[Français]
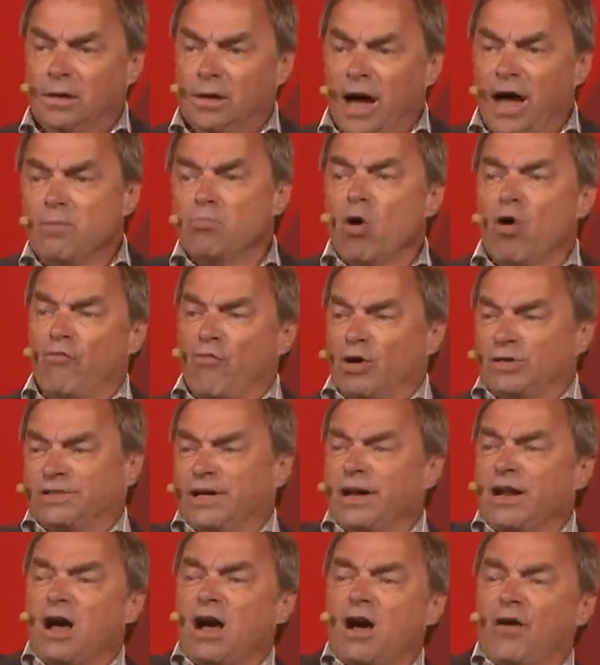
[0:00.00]
Hey, mon
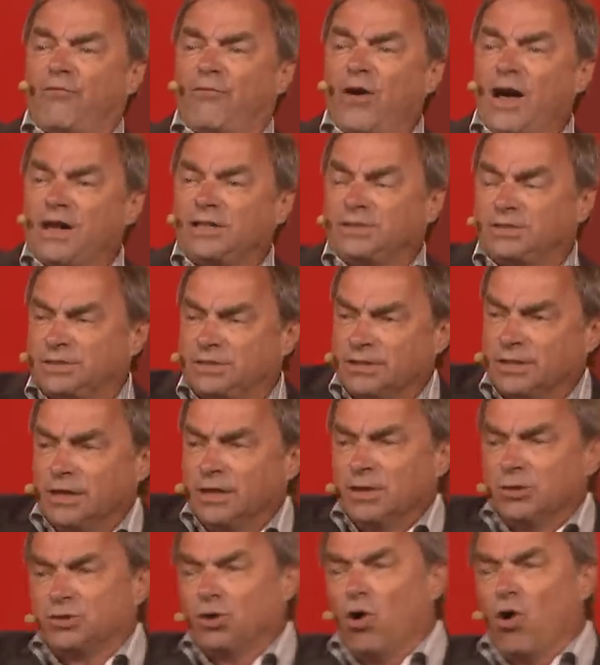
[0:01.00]
voisin en face,
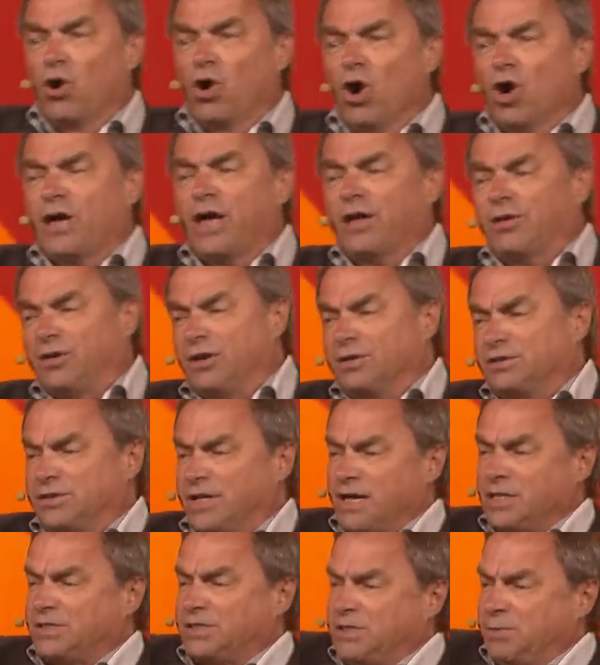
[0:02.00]
son gars, 14
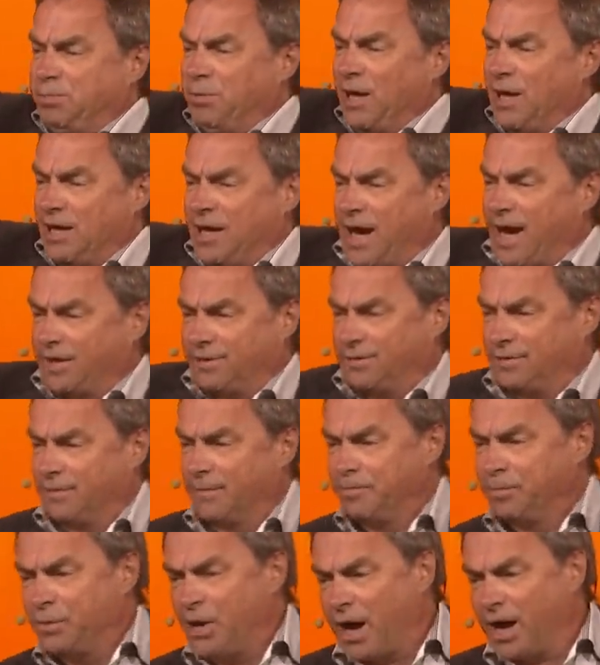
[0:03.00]
ans, 6 pieds 4.
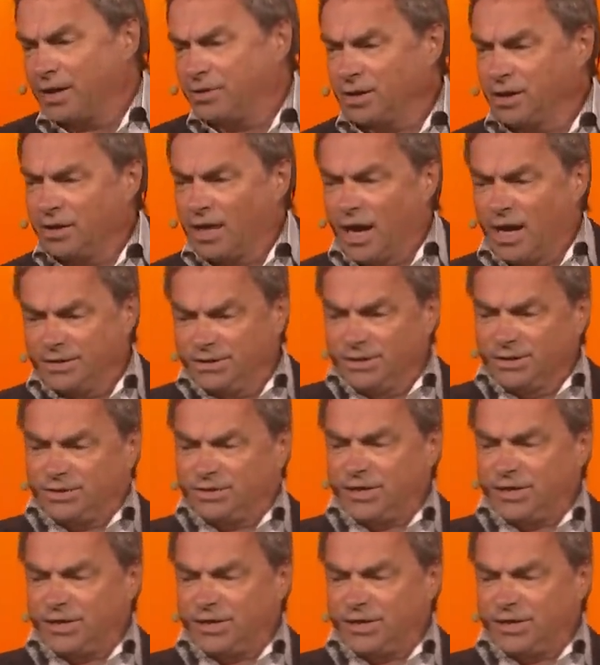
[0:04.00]
Il a arrêté de grandir